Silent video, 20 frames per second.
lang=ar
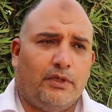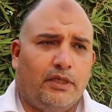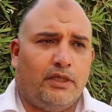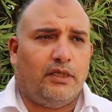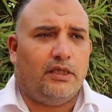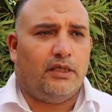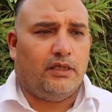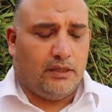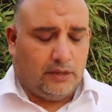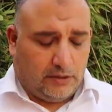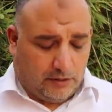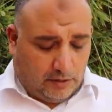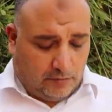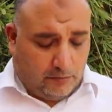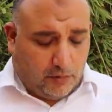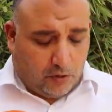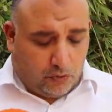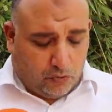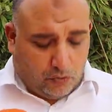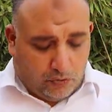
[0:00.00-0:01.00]

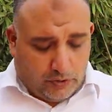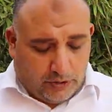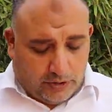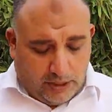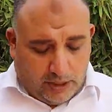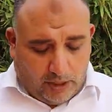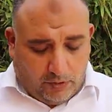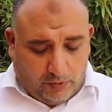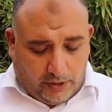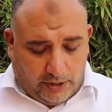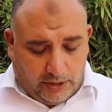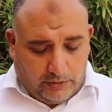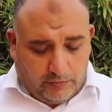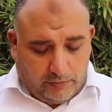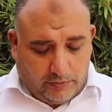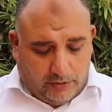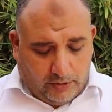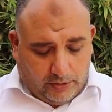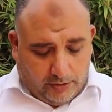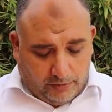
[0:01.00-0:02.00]
المردودية
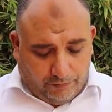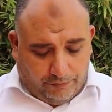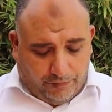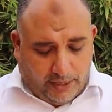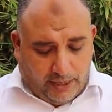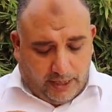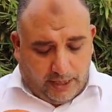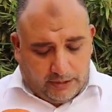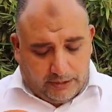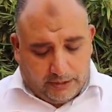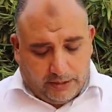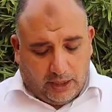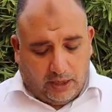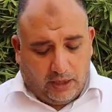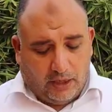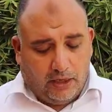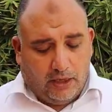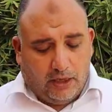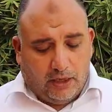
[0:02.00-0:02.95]
وحزب الفعالية